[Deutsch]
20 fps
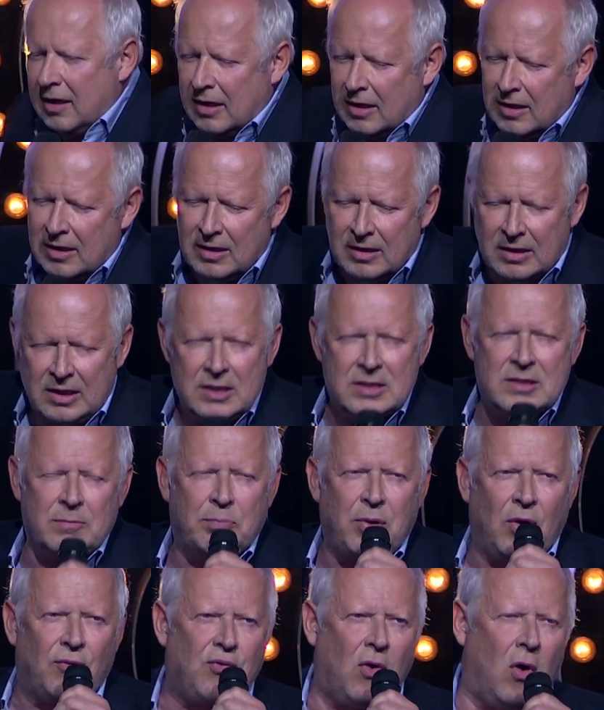äh, riesen
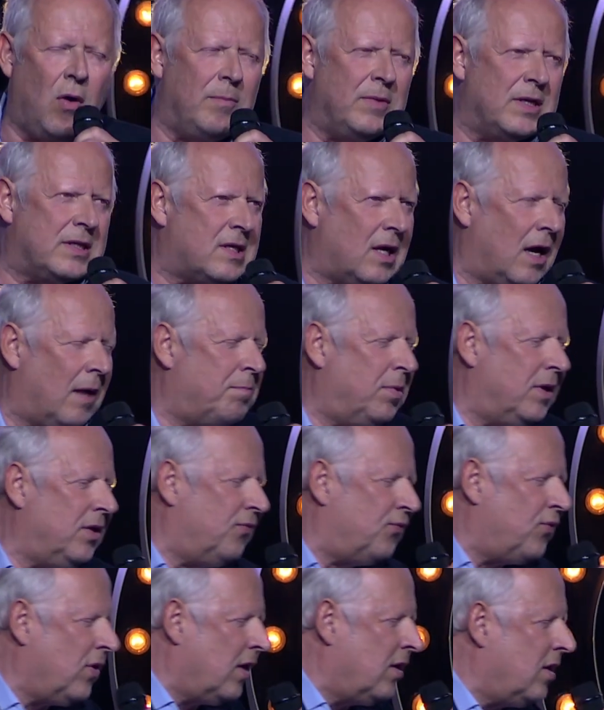
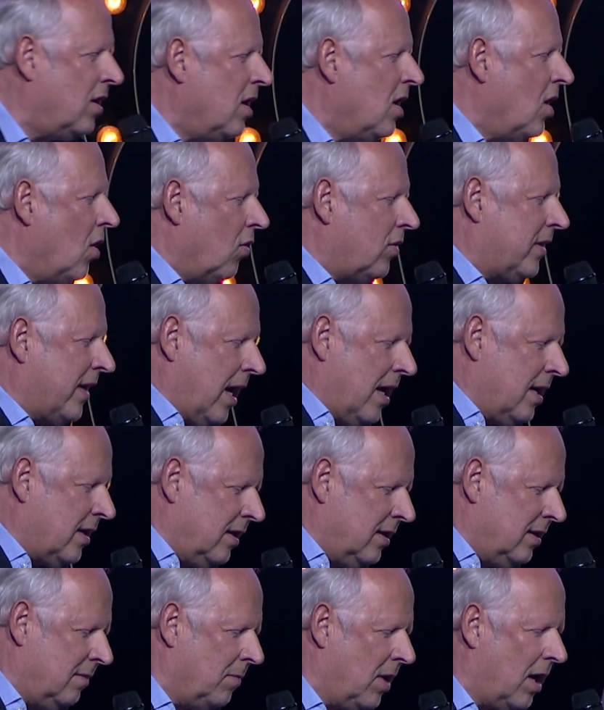abliefern und kennt
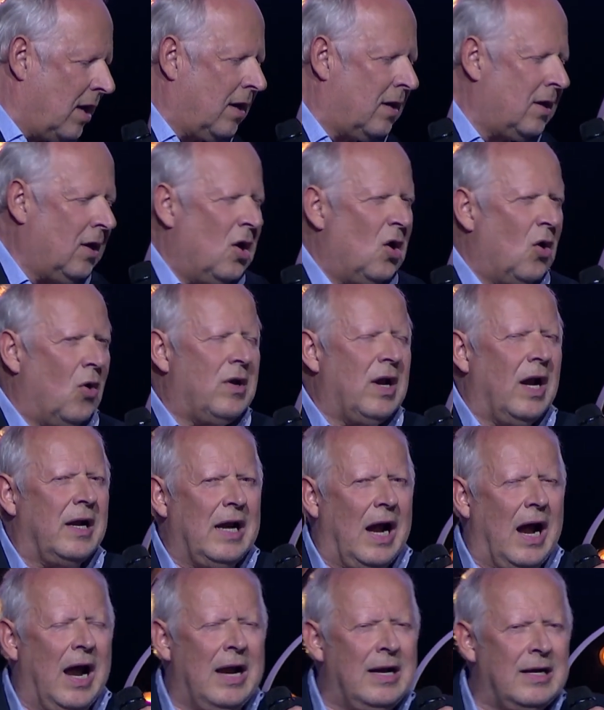niemand und
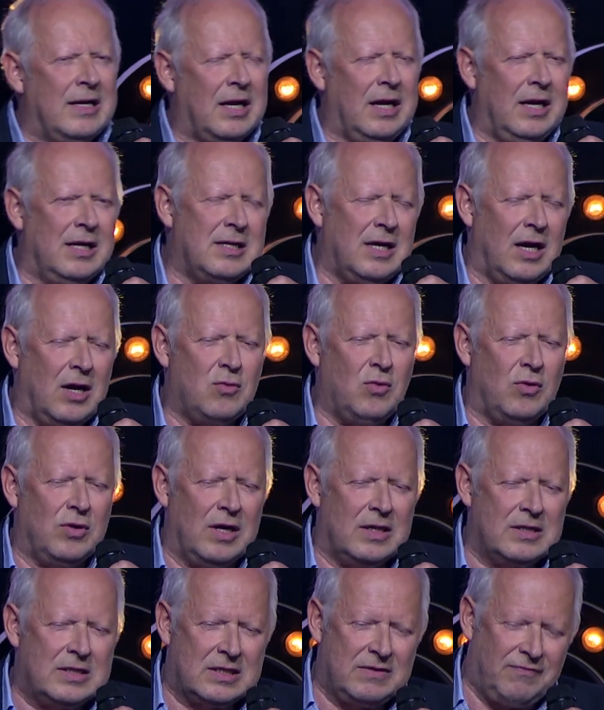hat einen Drehtag
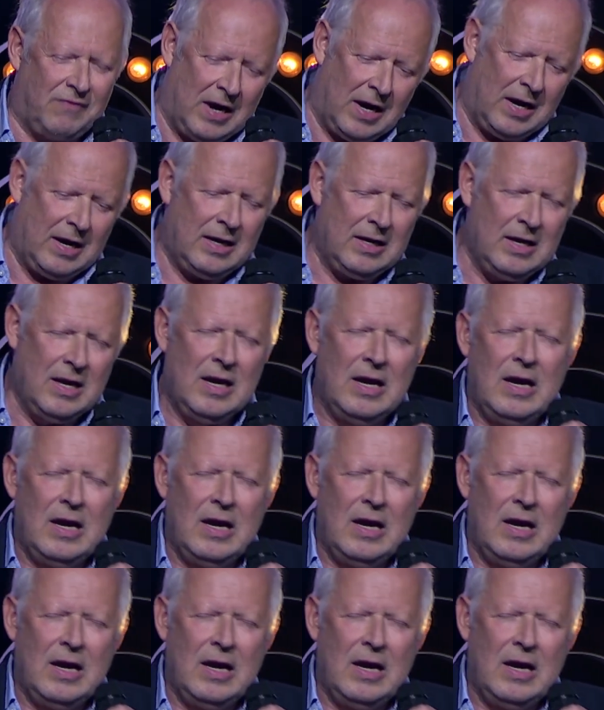oder zwei.